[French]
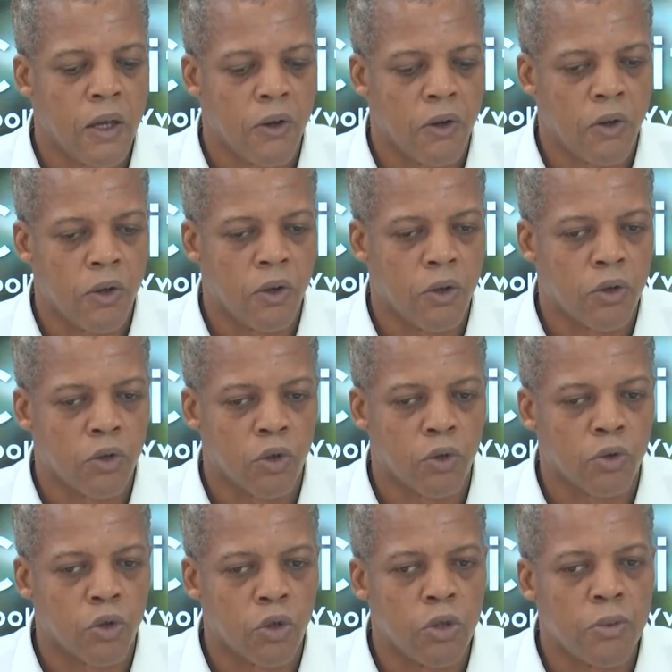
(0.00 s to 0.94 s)

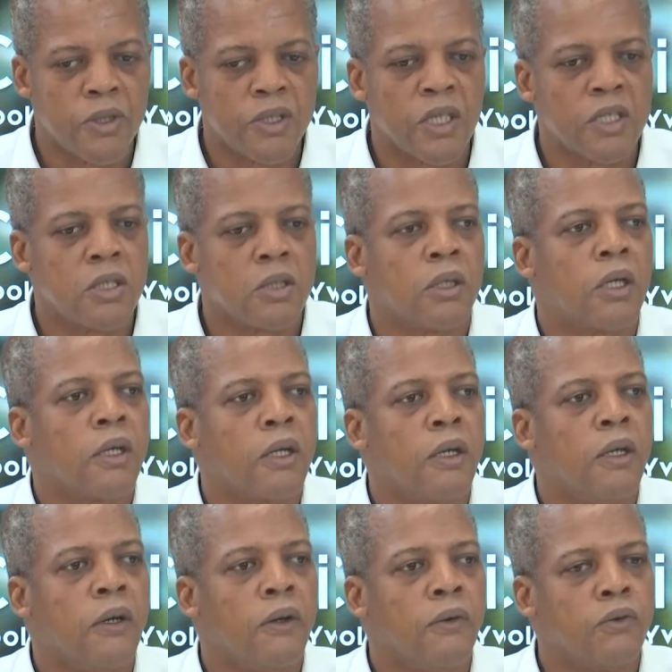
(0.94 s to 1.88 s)
que le message est très
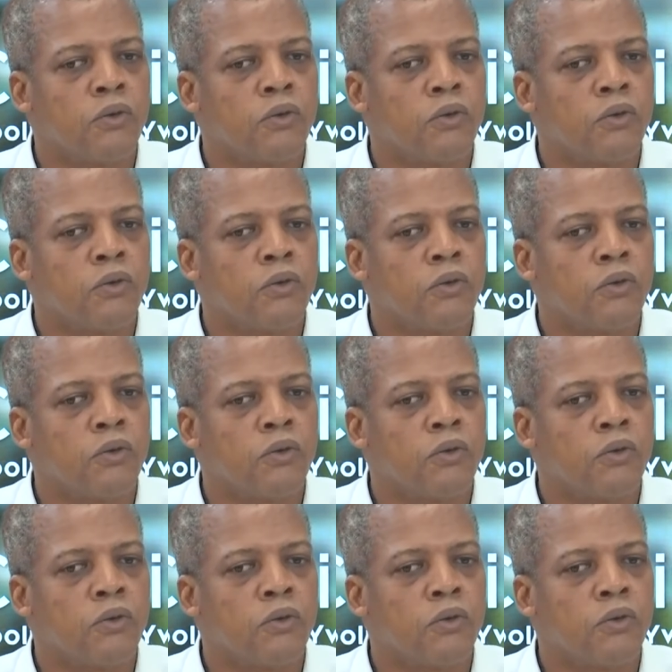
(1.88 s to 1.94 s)
clair,